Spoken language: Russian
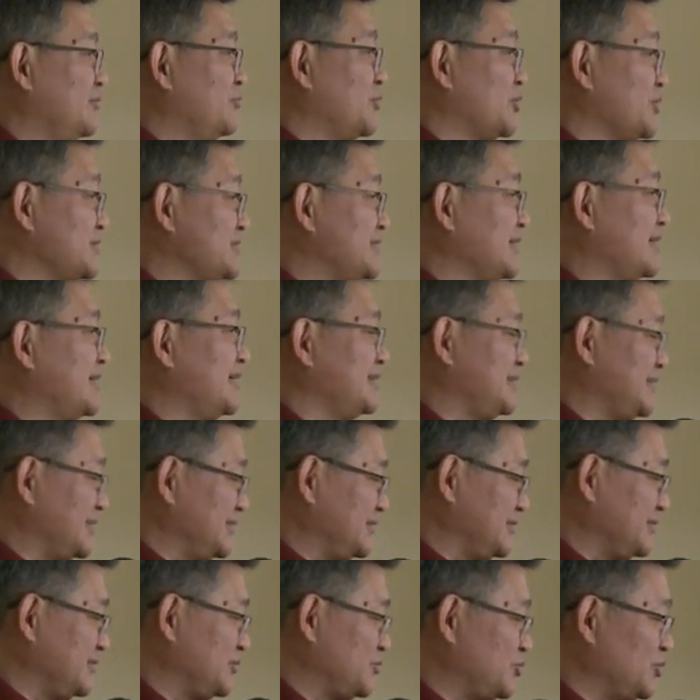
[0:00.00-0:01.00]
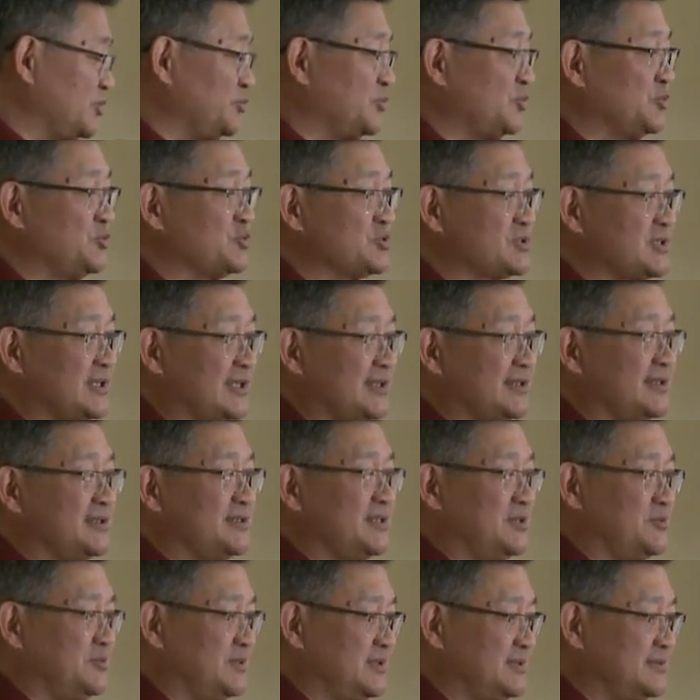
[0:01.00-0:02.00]
Просто Кэтрин Кульман ушла на
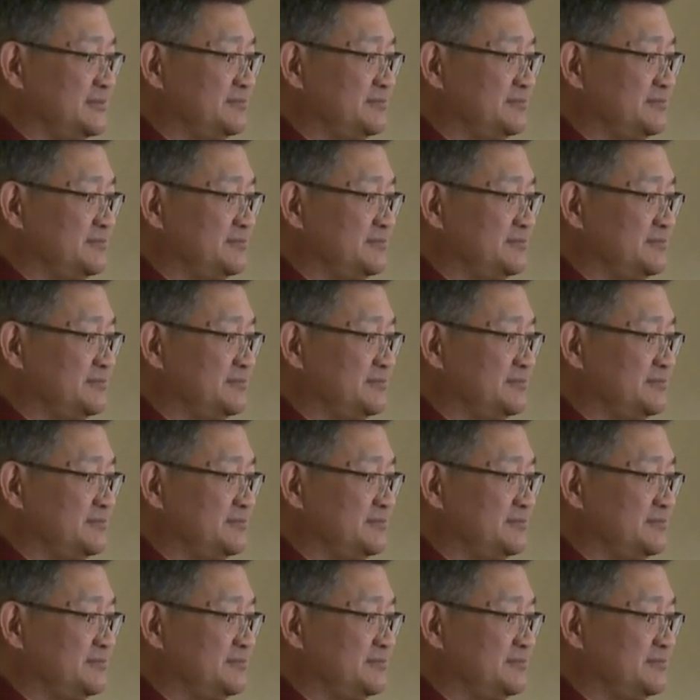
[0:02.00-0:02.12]
небо.